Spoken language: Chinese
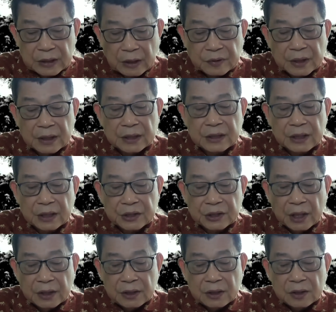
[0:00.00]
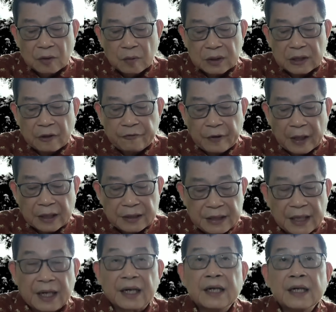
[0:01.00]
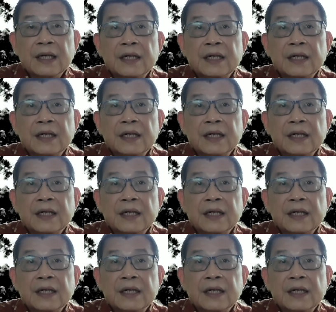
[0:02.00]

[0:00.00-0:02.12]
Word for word: 造成了这个城市国家房价